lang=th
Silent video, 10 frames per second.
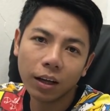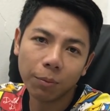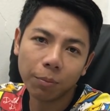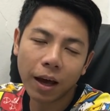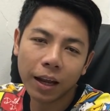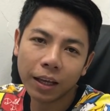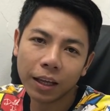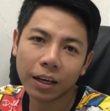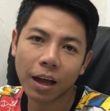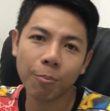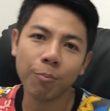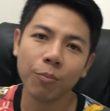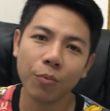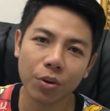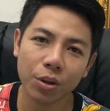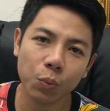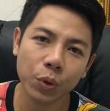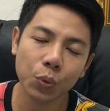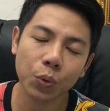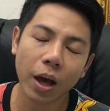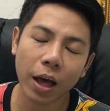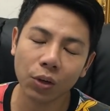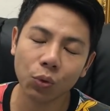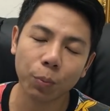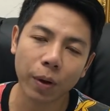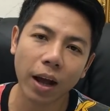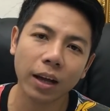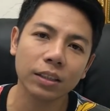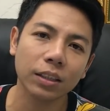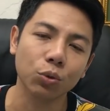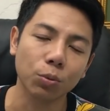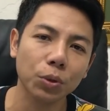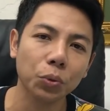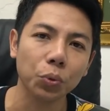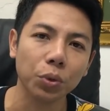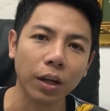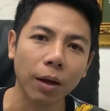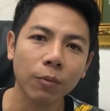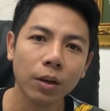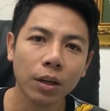กับการแนะนำรีวิวการดูพระเครื่องหลวงพ่อคูณนะครับ